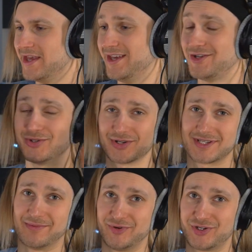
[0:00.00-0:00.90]
И еще раз,
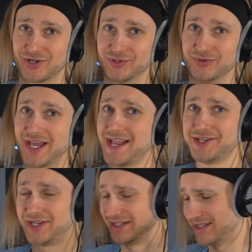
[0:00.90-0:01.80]
да, подчеркну, я не
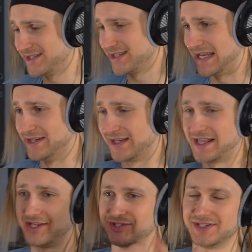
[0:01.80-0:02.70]
3D-дизайнер, я
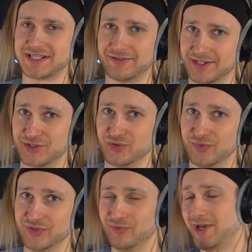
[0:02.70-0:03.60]
даже рисовать
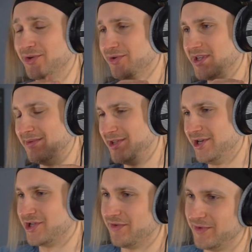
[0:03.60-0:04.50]
особо не умею, только
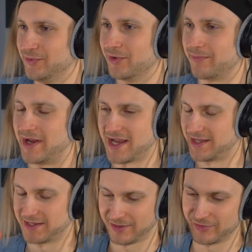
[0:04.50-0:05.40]
геометрические фигуры.
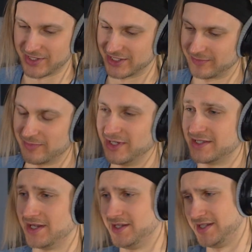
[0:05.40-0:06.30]
Понятно, я такое даже бы
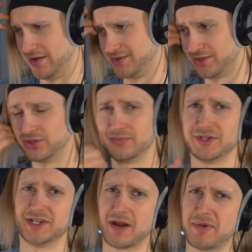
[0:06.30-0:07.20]
близко не сделал, если кто-то мне
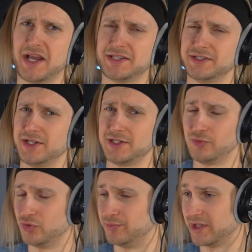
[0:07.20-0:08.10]
докопается,
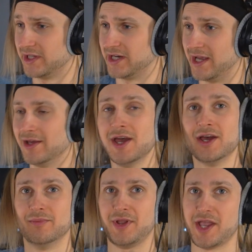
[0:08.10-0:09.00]
критикуешь, предлагай.
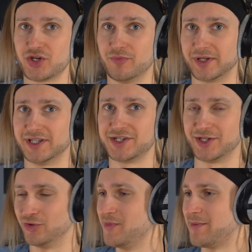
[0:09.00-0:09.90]
Мне еще
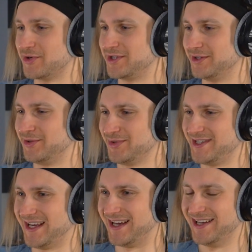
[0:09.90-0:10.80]
предложить, но у меня просто
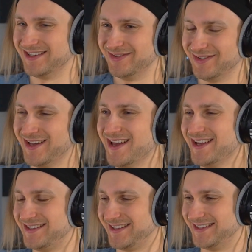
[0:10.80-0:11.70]
друзья
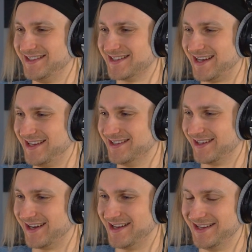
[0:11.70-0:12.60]

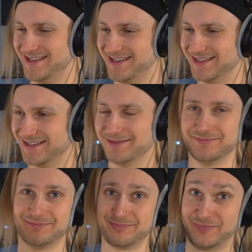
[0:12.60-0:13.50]
3D-дизайнеры, Аня и Никита,
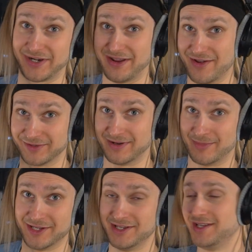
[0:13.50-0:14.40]
Привет вам,
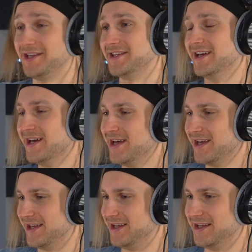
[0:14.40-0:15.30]
Аня и Никита.
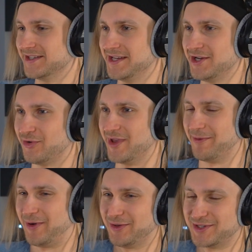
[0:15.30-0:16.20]
И за них у меня
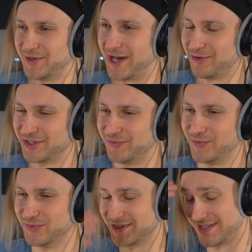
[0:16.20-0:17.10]
появился хороший
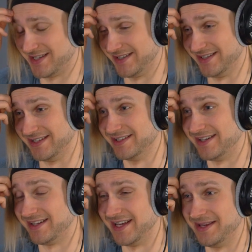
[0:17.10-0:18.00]
вкус к
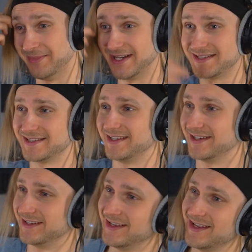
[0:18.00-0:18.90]

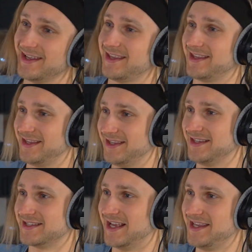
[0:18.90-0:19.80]
3D-анимации. И
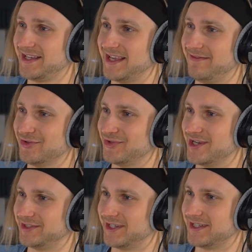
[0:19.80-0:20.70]
из-за них я вижу
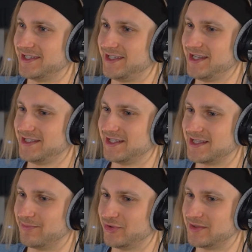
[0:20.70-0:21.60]
некоторые косяки здесь,
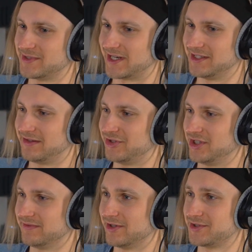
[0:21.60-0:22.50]
допустим, странное
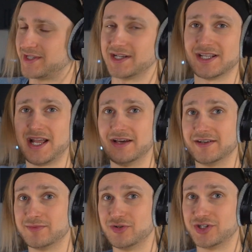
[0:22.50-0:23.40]
движение волос и так далее.
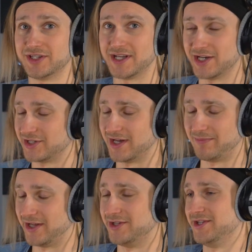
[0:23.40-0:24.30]
Возможно, это, конечно,
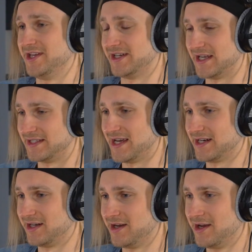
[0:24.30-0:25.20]
опять же, не
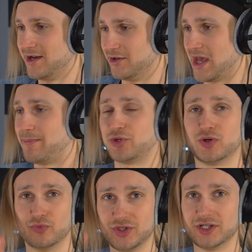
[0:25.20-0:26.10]
косяк, но я
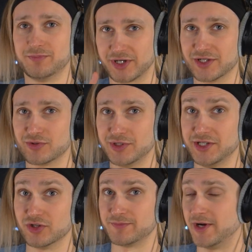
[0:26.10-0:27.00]
потом у них
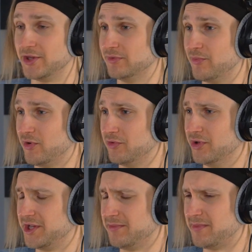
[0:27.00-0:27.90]
проконсультируюсь по этому поводу,
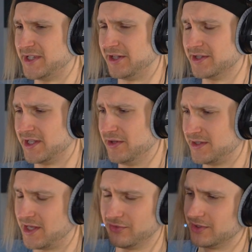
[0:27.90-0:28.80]
надо им обязательно
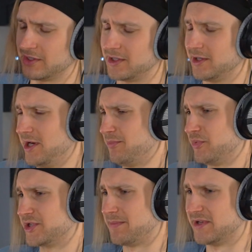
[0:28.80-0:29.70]
скинуть этот клип,
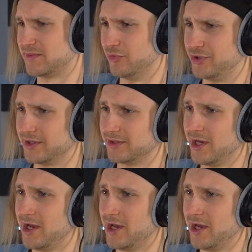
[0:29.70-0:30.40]
пускай посмотрят.